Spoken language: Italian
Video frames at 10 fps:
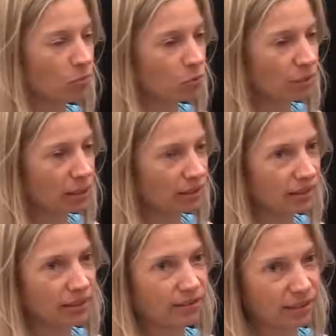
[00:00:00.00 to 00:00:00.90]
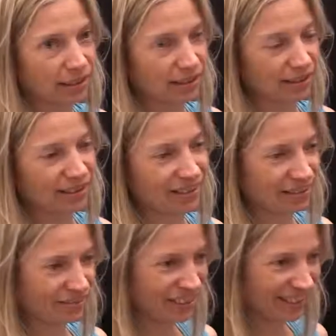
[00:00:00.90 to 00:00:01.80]
momenti veri
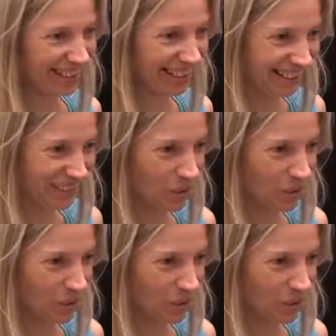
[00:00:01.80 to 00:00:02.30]
della vita.